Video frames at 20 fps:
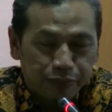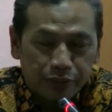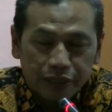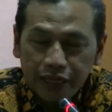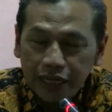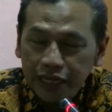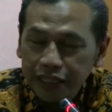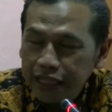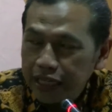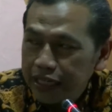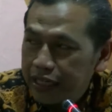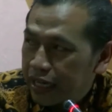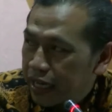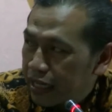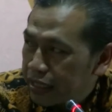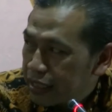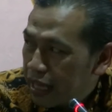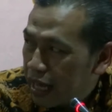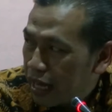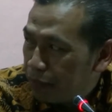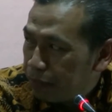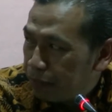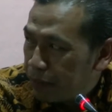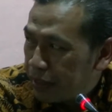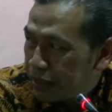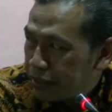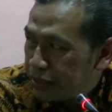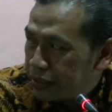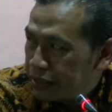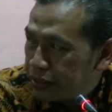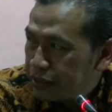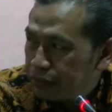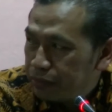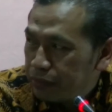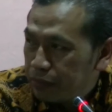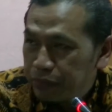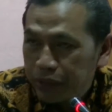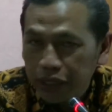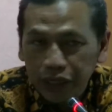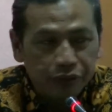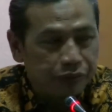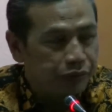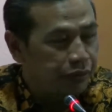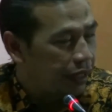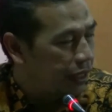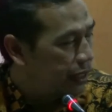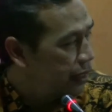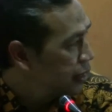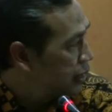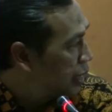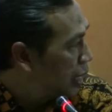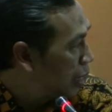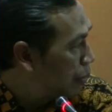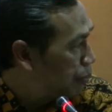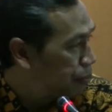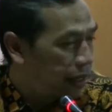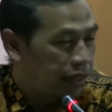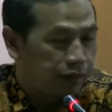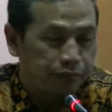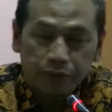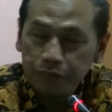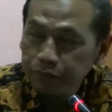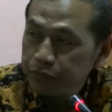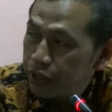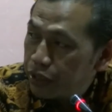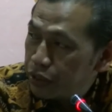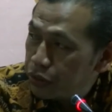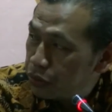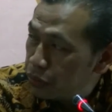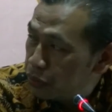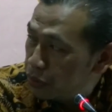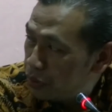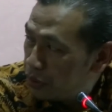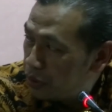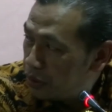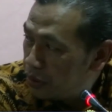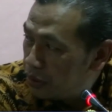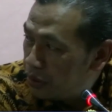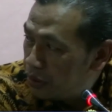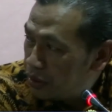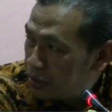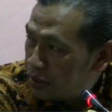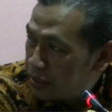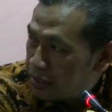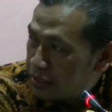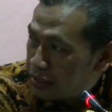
dan sumber daya manusia, nilai-nilai dasar pengawasan, hukum dan